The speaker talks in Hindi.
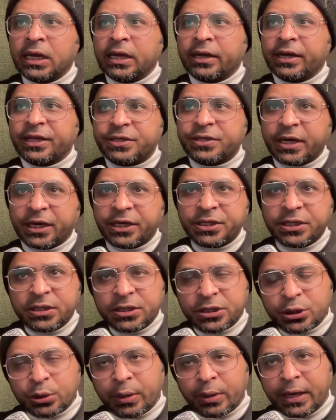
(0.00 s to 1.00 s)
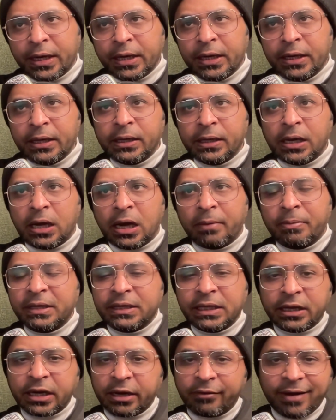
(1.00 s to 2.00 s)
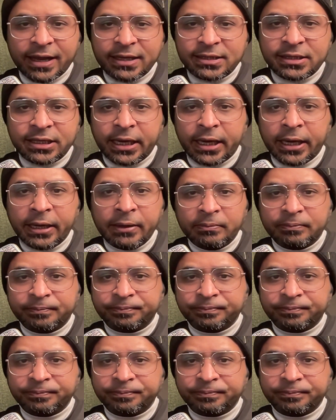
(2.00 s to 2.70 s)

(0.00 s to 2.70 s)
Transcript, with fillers: रिस्ट्रिक्शंस जो हैं अभी तक रिवाइज नहीं है